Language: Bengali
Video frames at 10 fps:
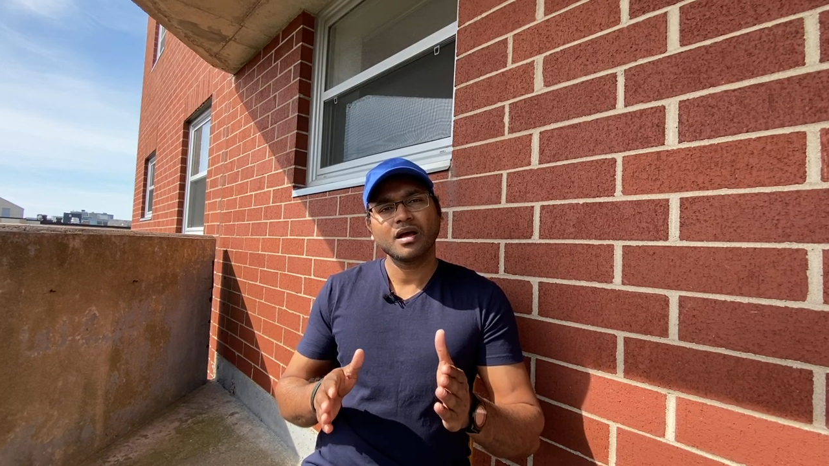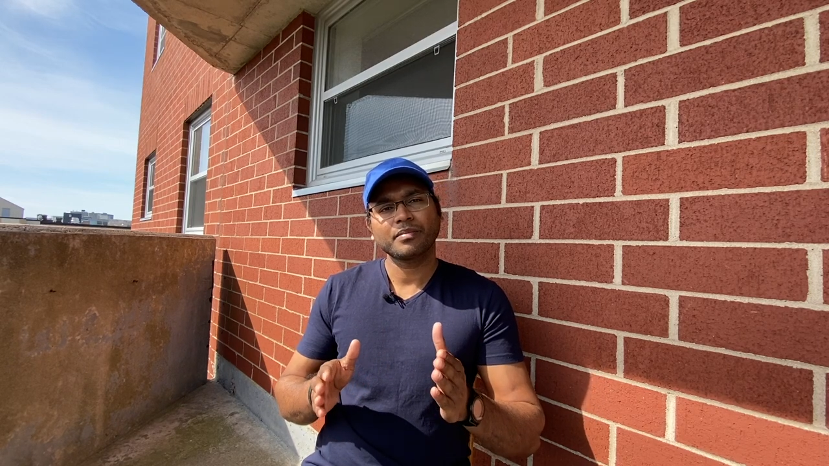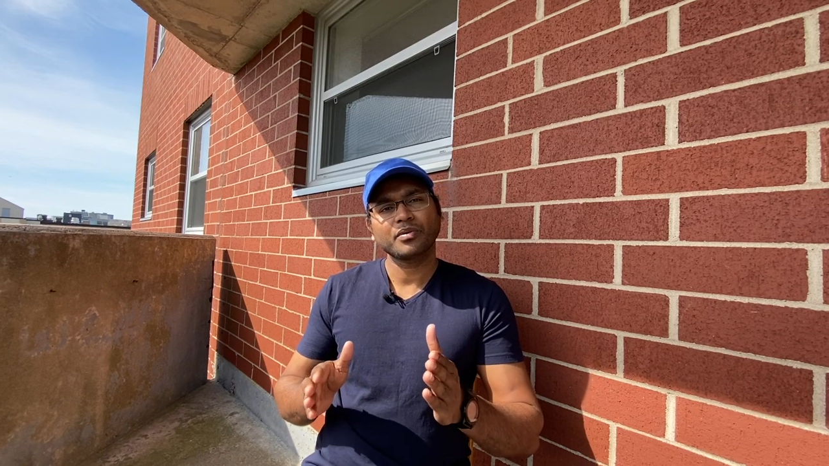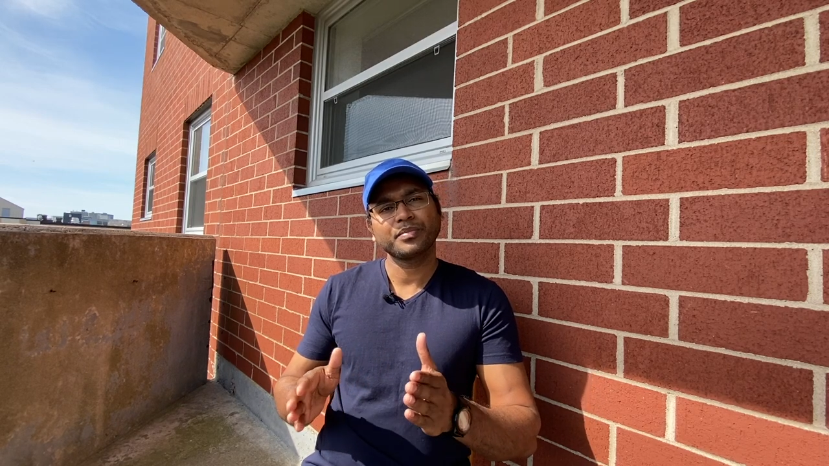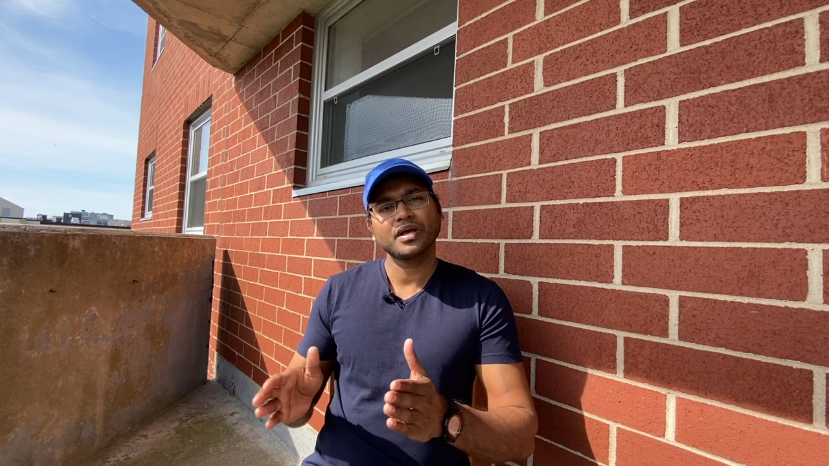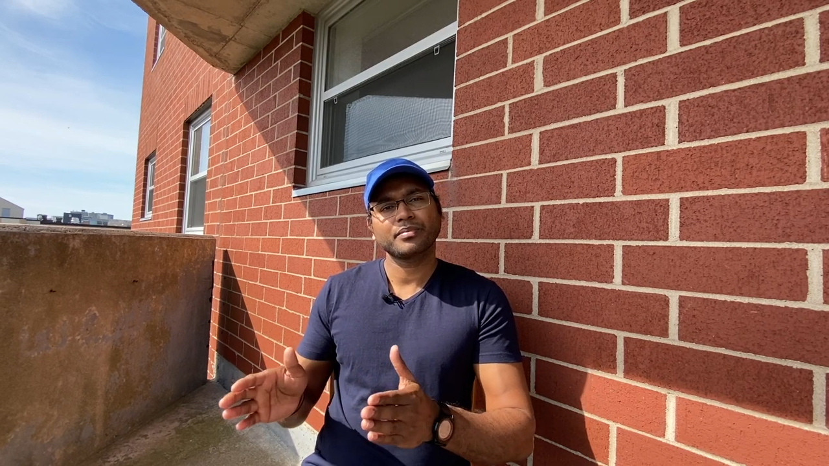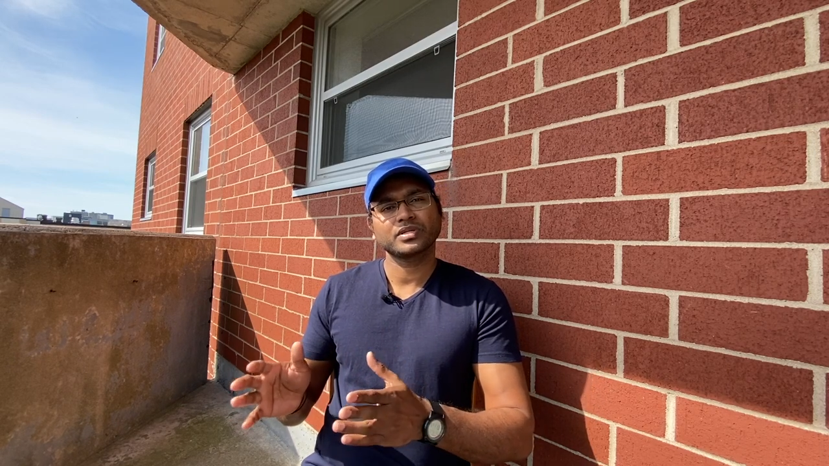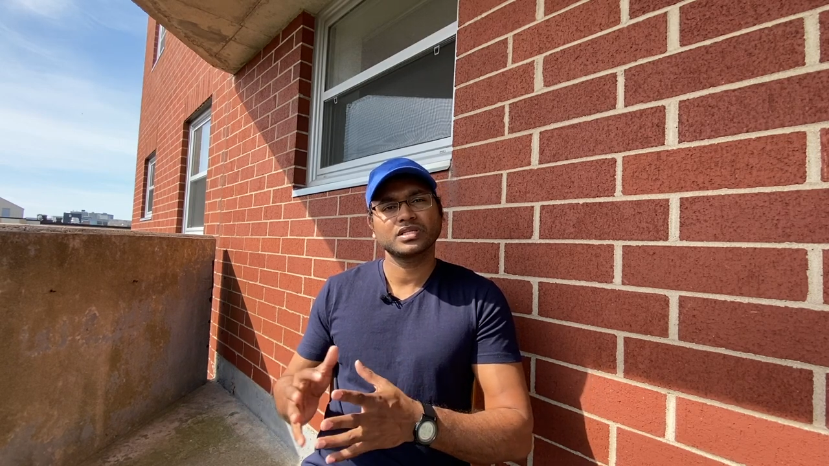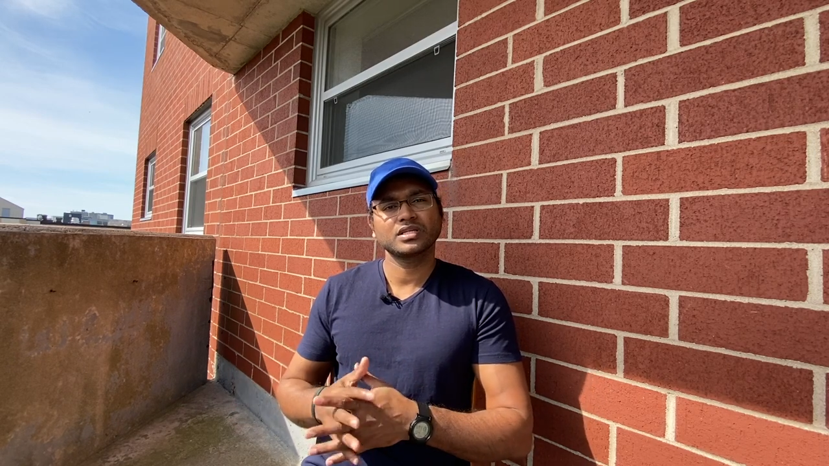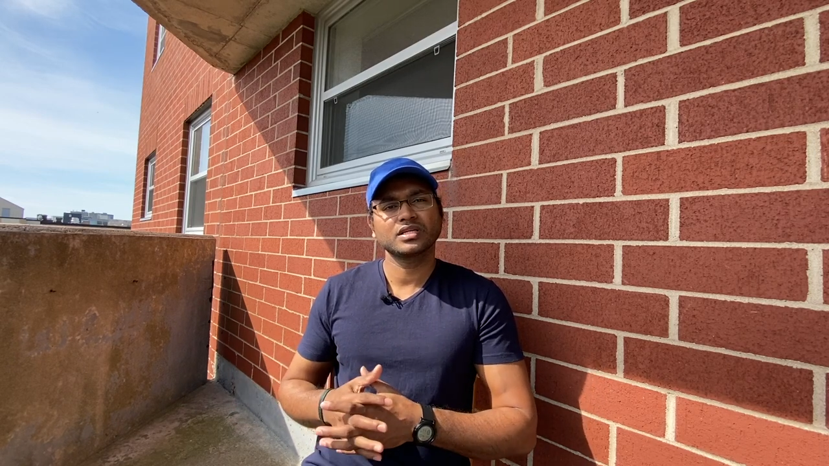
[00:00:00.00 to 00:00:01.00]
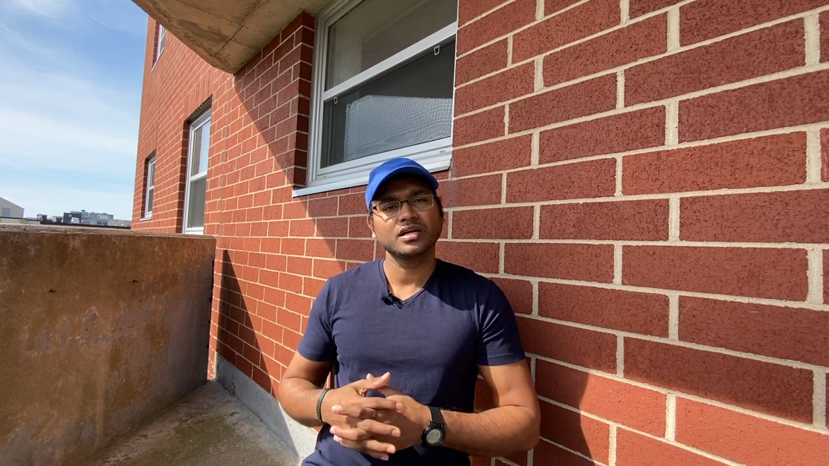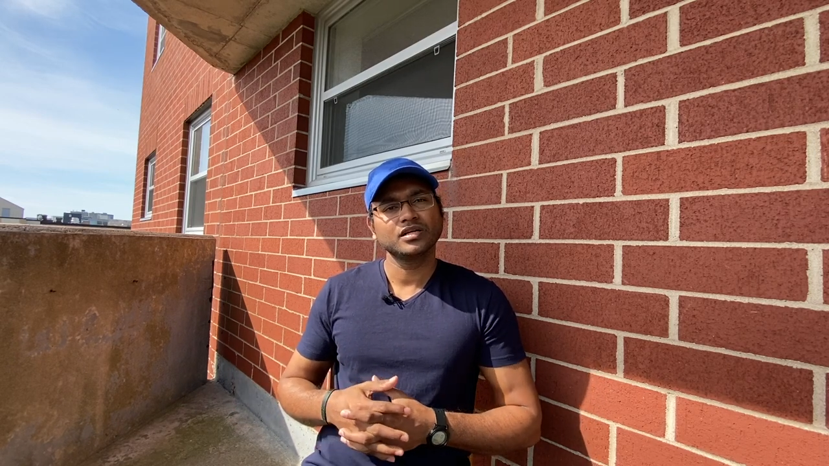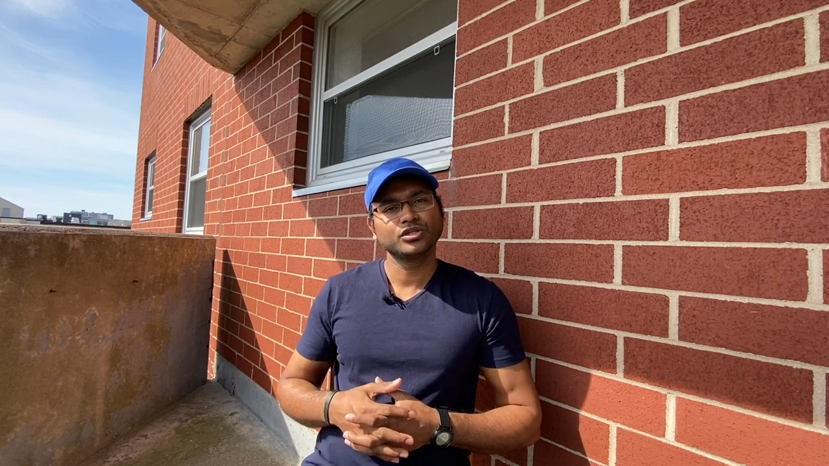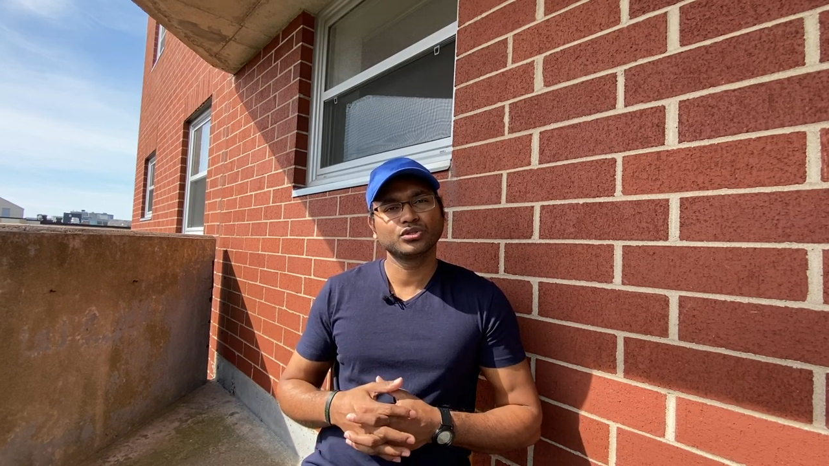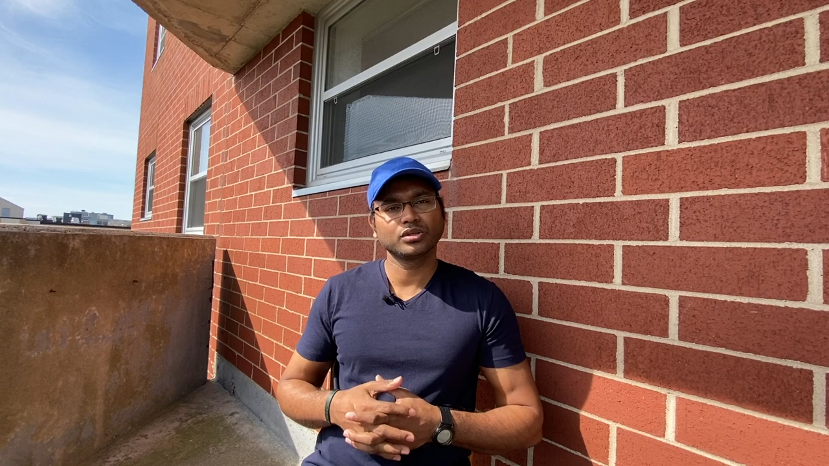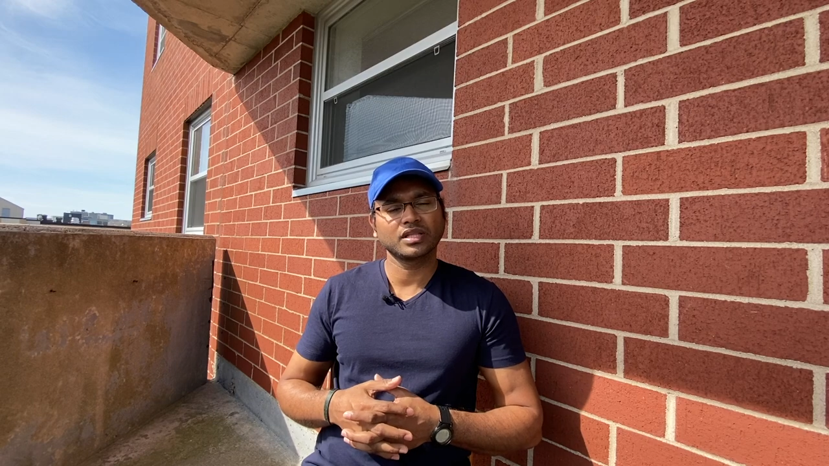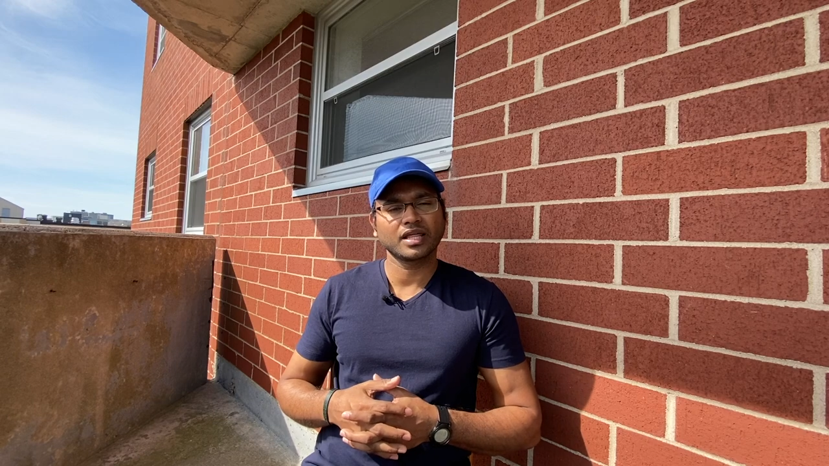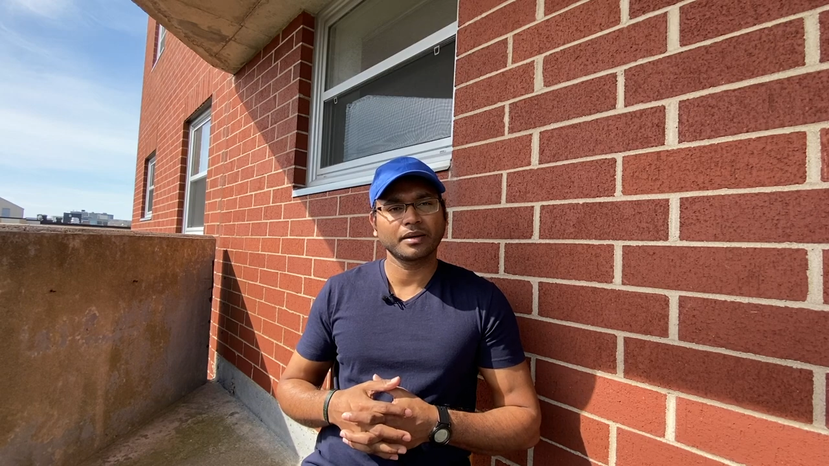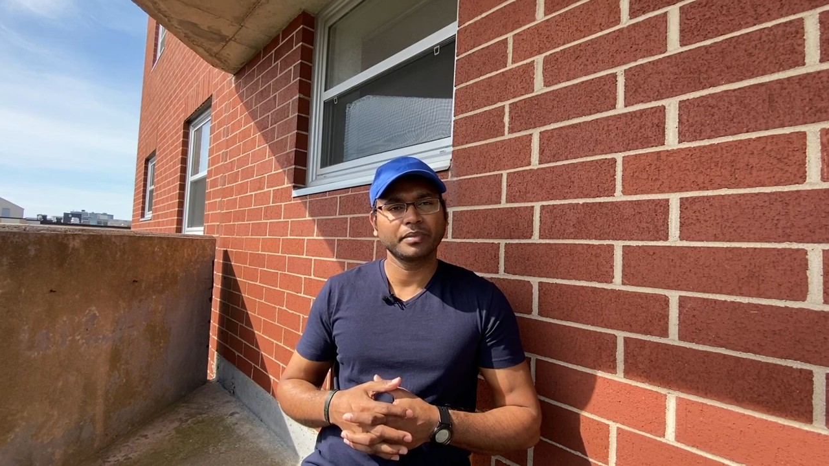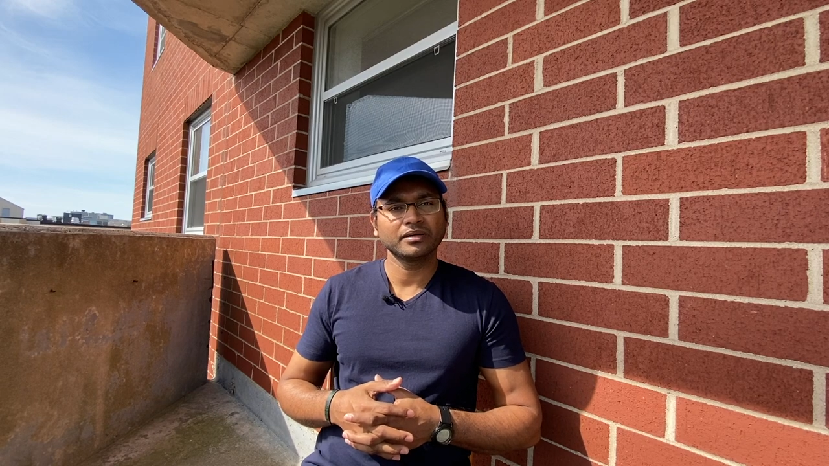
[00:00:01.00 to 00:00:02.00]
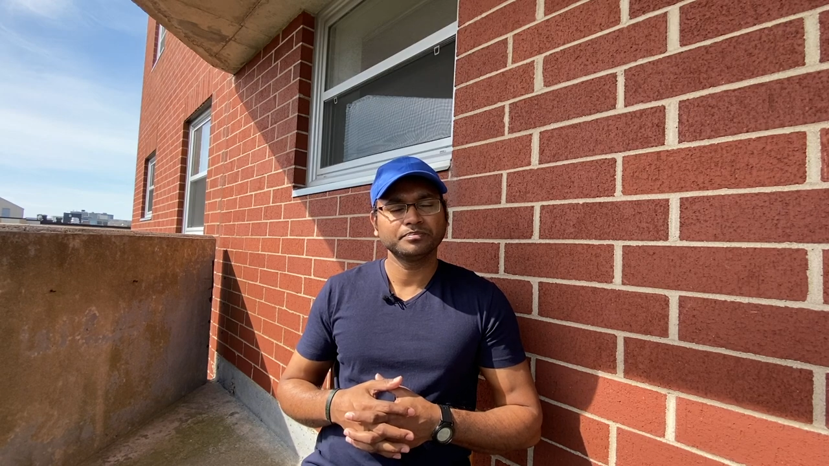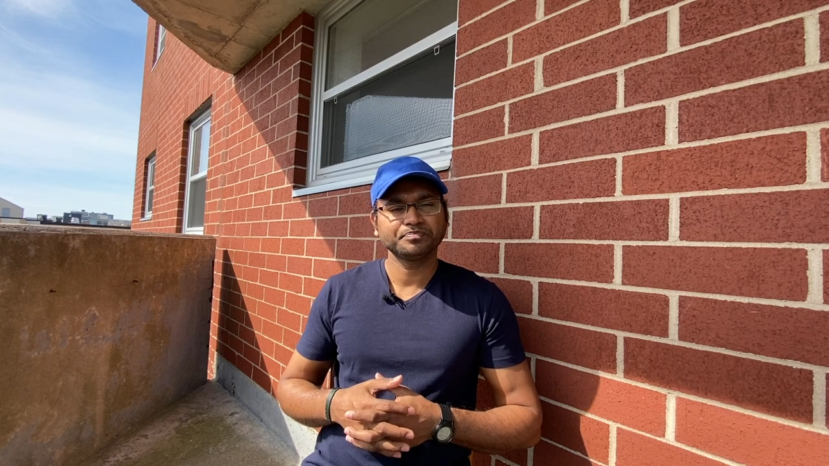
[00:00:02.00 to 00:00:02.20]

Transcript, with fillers: আপনার পিয়ার প্রসেসিংটা চলতে থাকবে